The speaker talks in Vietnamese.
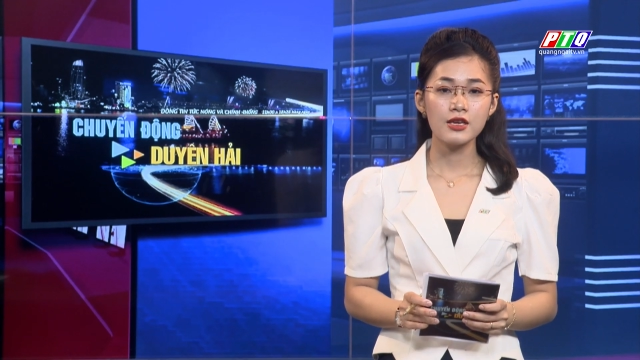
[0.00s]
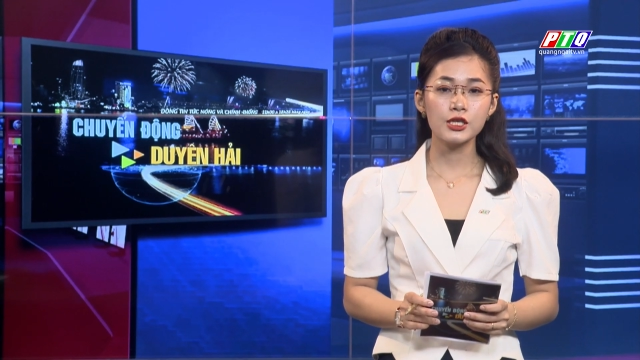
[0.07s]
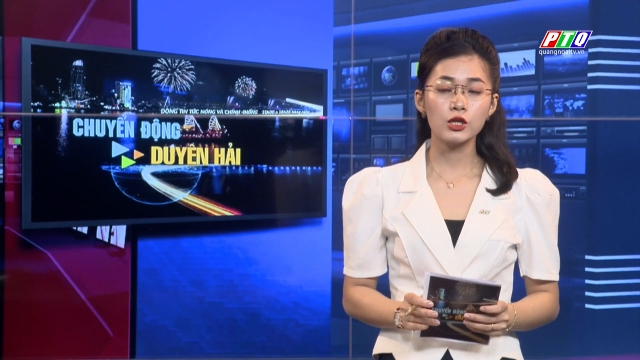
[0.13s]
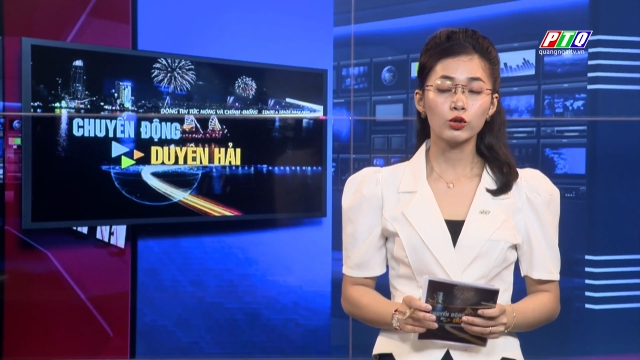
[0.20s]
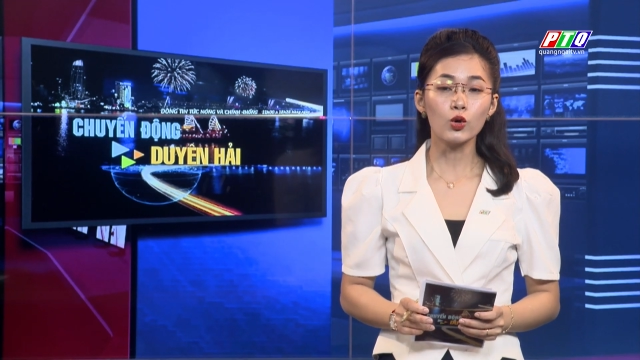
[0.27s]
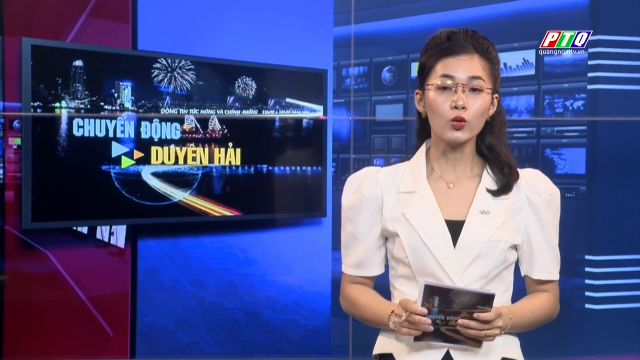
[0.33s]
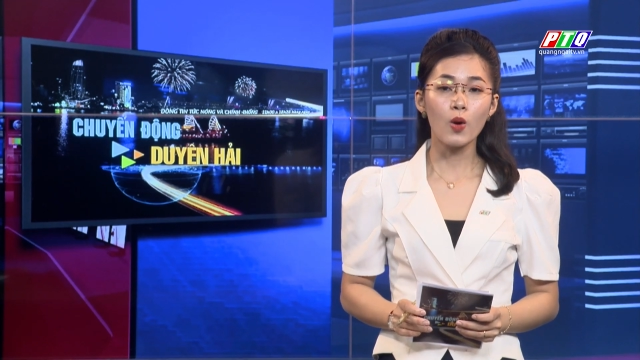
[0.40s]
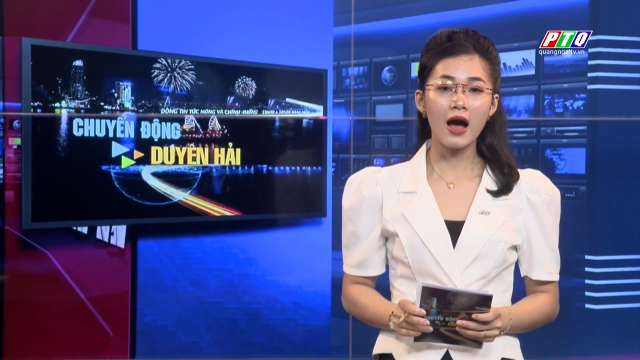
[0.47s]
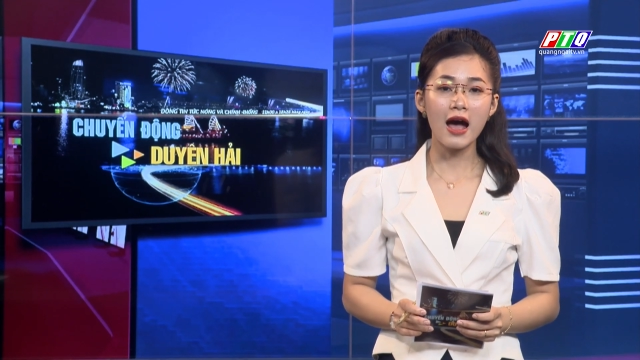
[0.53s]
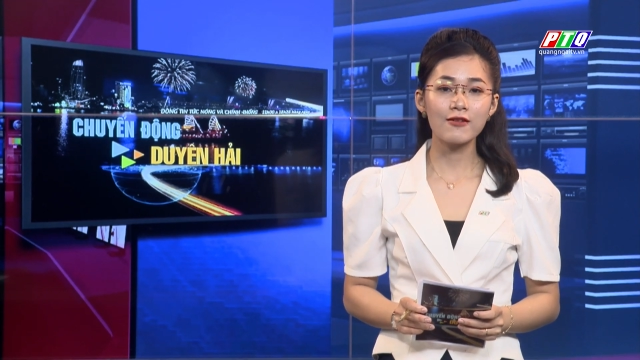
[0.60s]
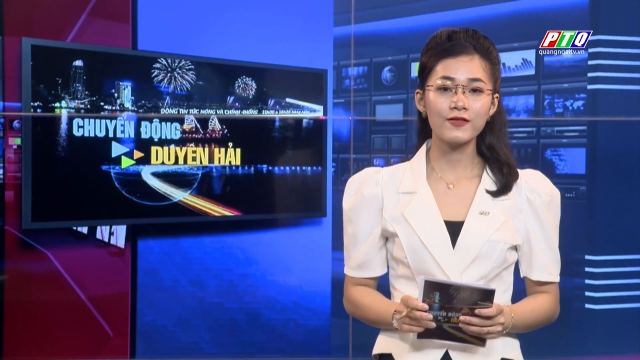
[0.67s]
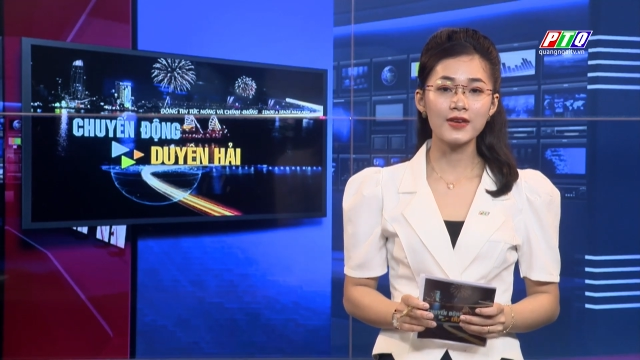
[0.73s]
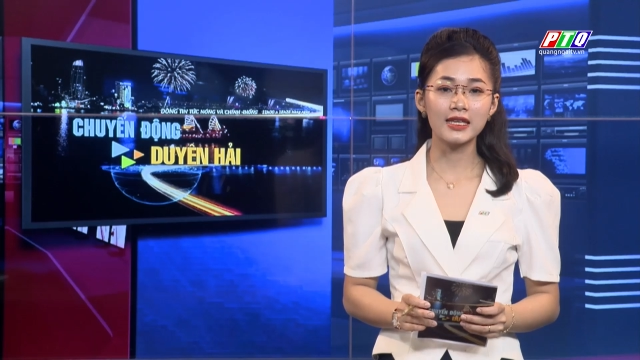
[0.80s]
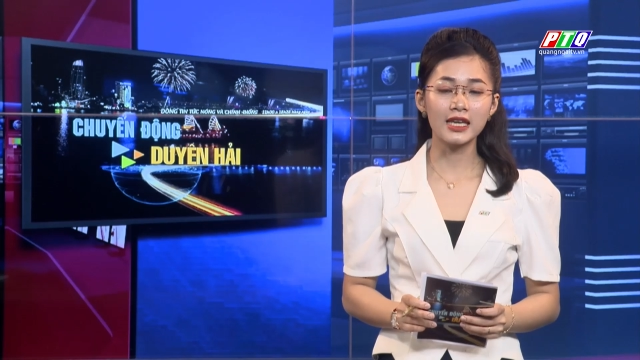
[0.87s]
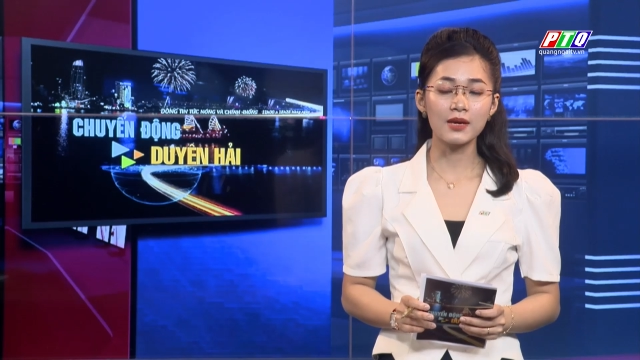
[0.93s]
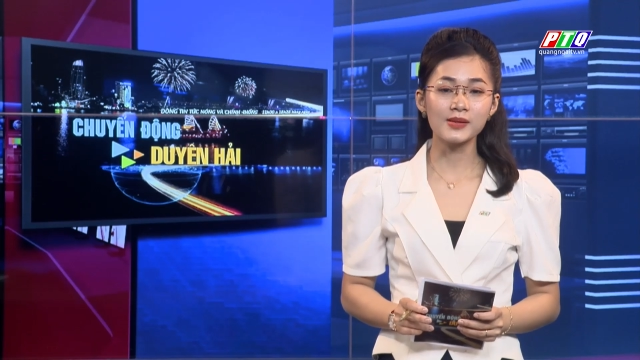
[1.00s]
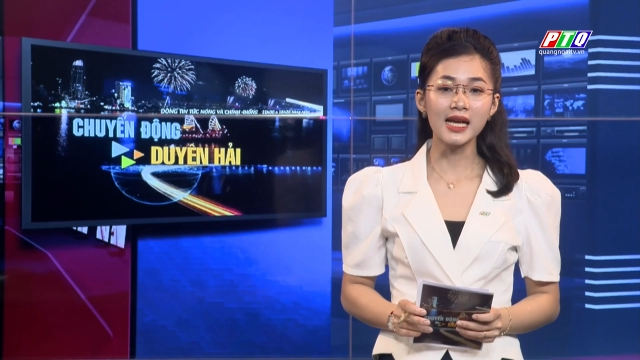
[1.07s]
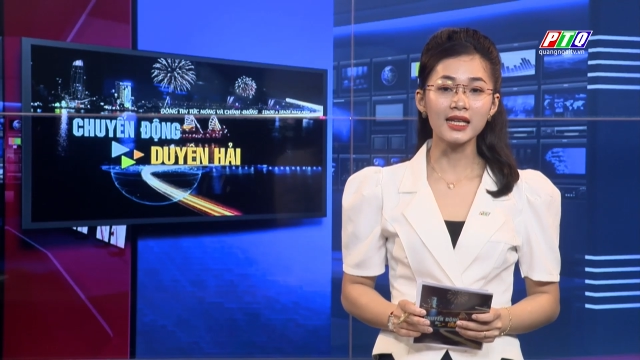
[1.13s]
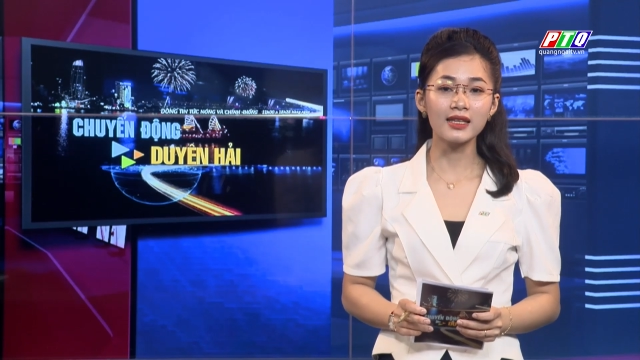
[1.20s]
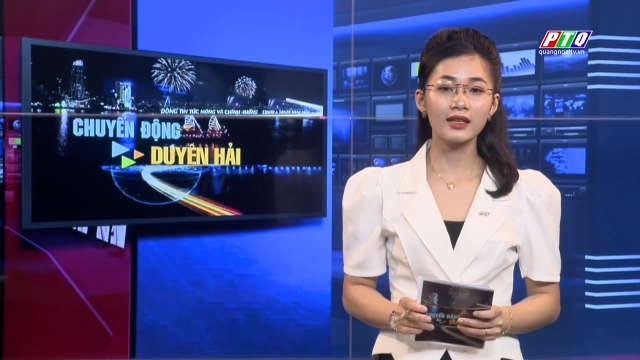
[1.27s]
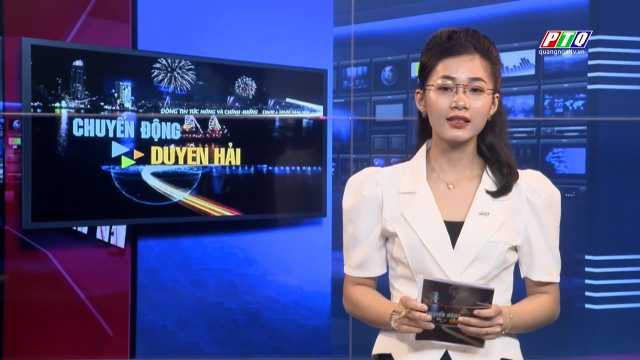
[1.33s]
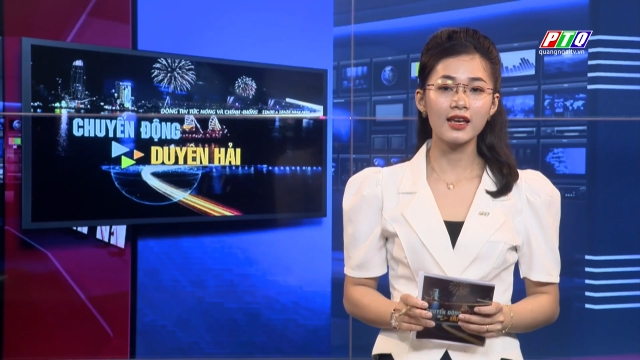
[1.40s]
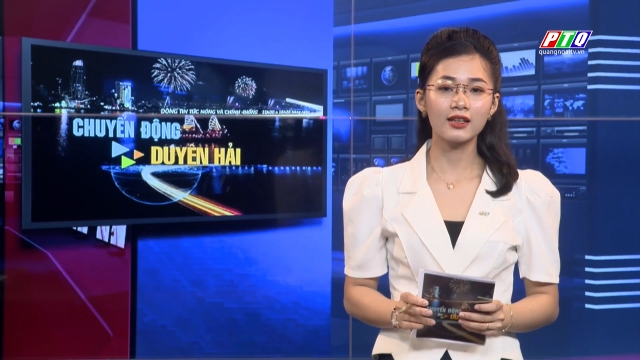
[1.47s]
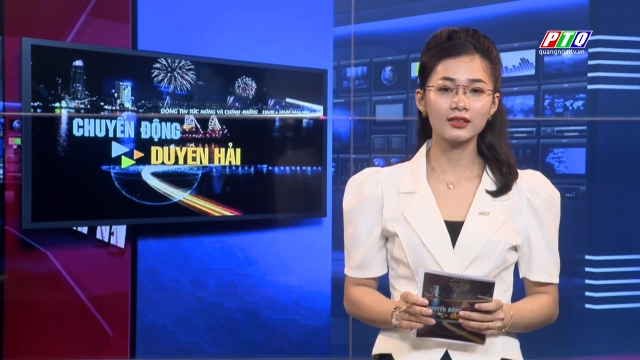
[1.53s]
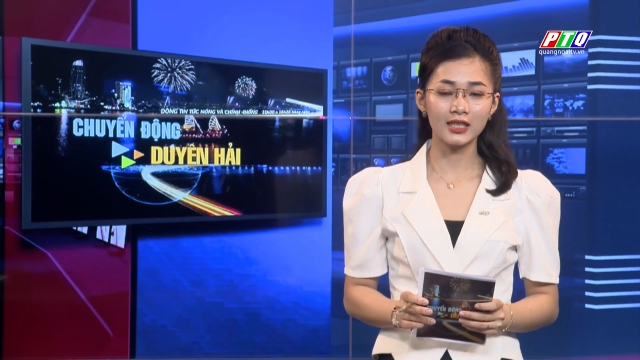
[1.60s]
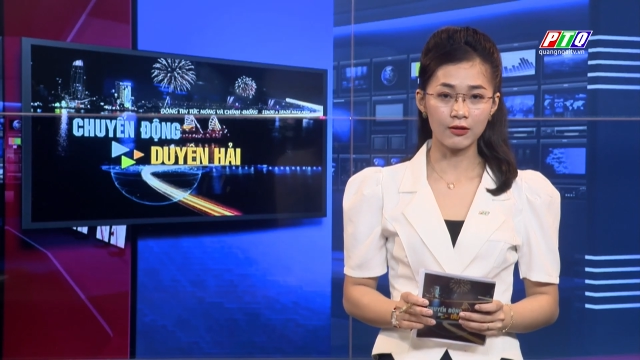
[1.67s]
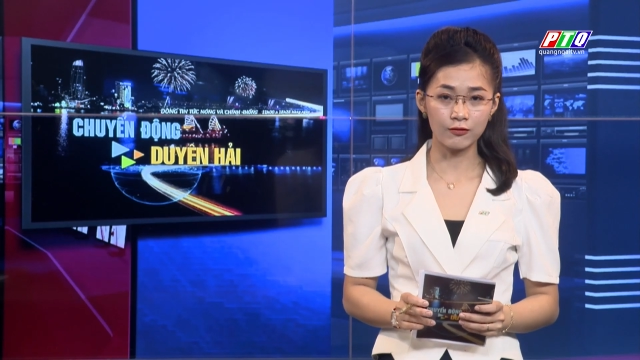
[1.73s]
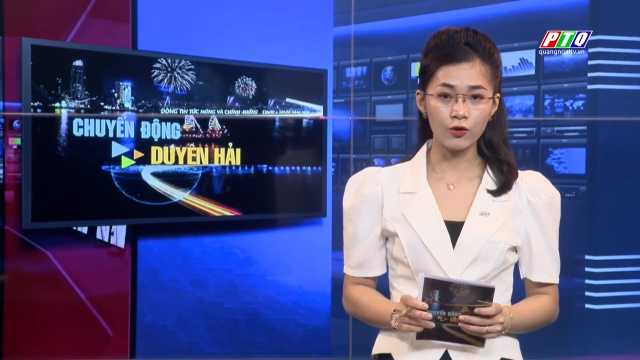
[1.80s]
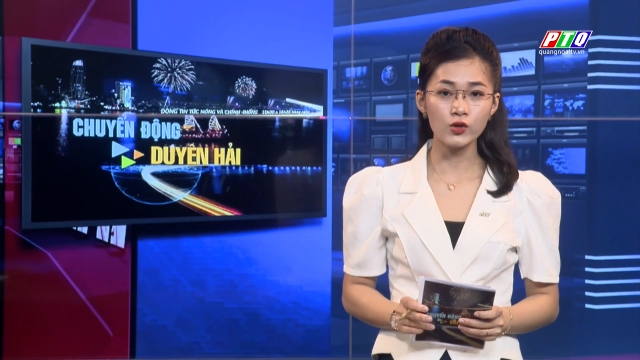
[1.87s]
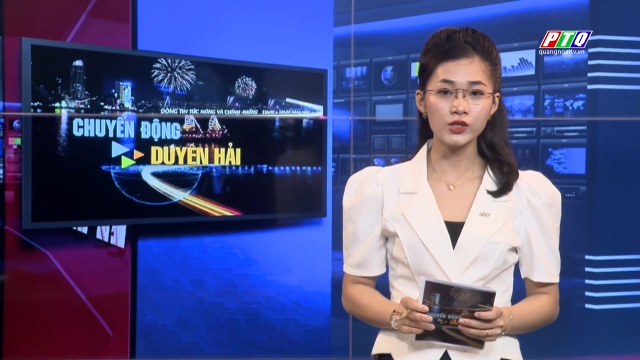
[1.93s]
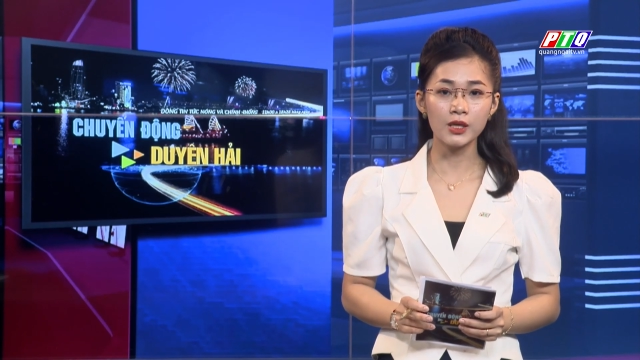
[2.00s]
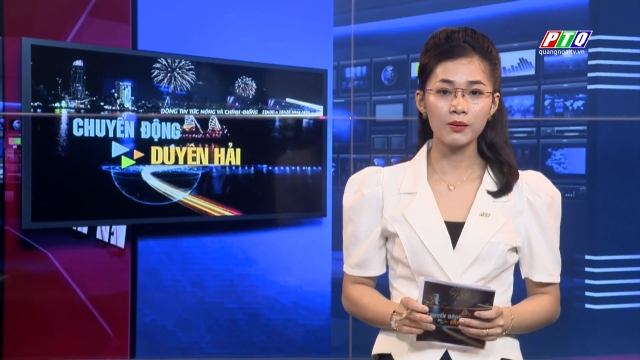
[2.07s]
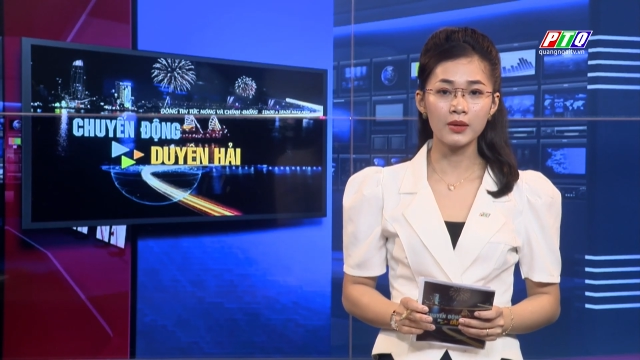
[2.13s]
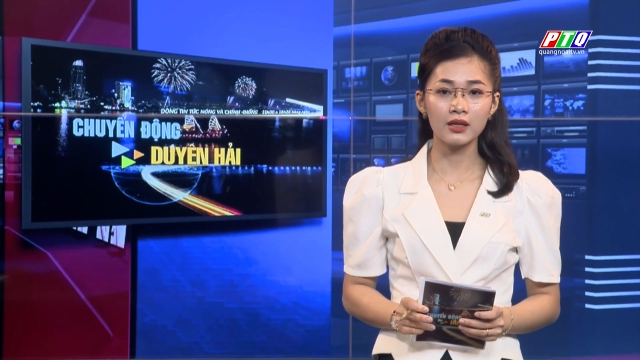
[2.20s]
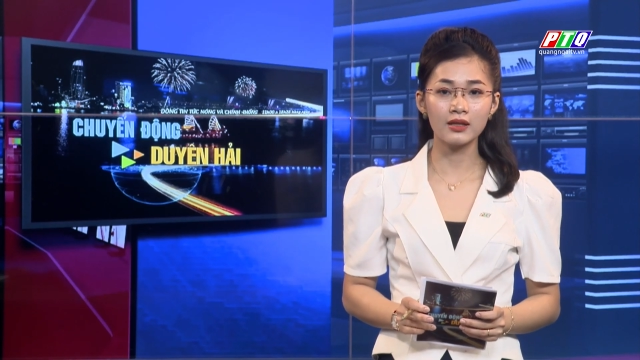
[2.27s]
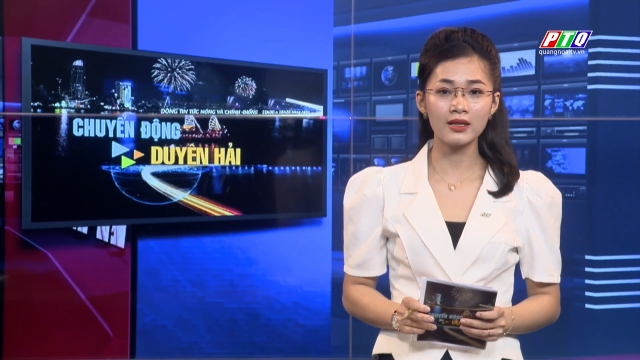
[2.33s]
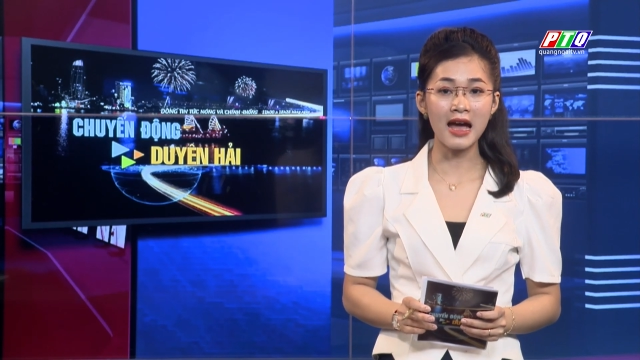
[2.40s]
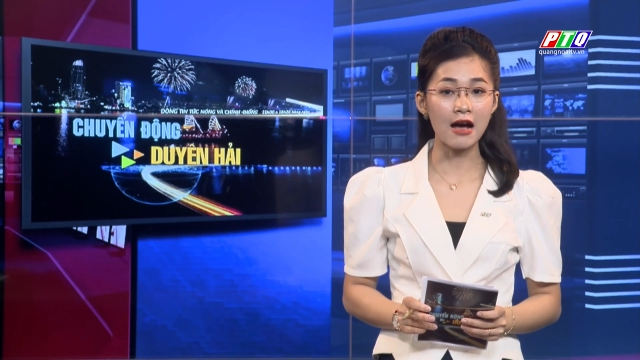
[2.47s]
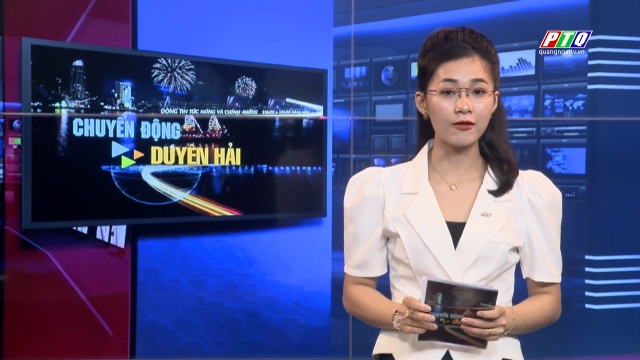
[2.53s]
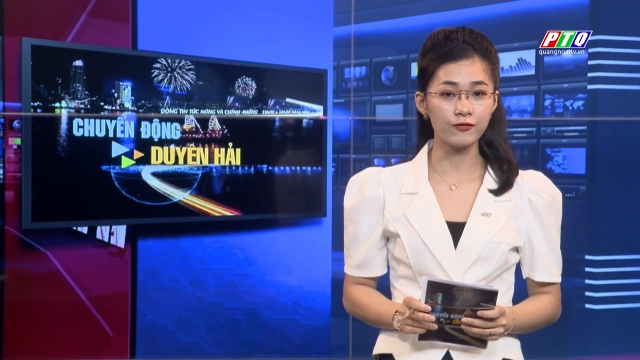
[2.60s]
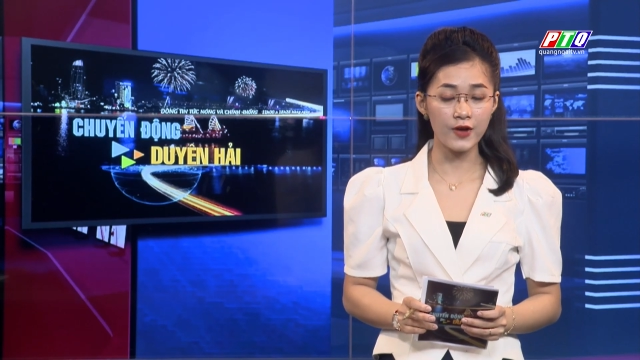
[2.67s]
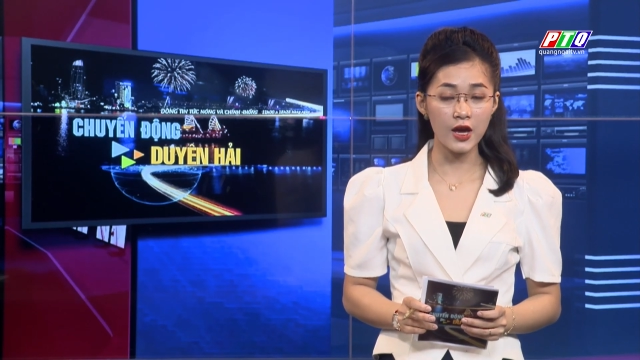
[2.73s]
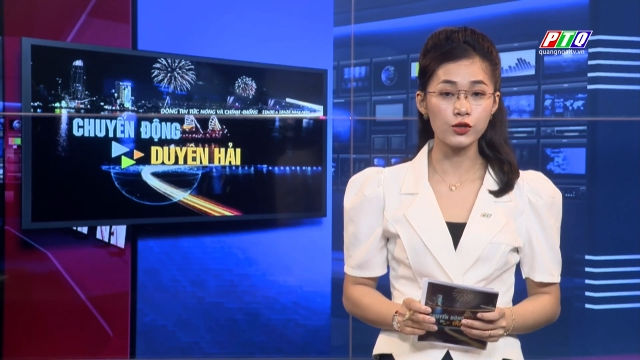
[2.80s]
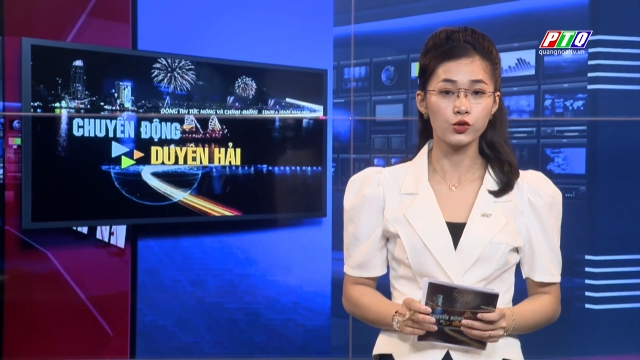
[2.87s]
Chiều tối qua, Viện Kiểm sát Nhân dân Thành phố Hồ Chí Minh đã phê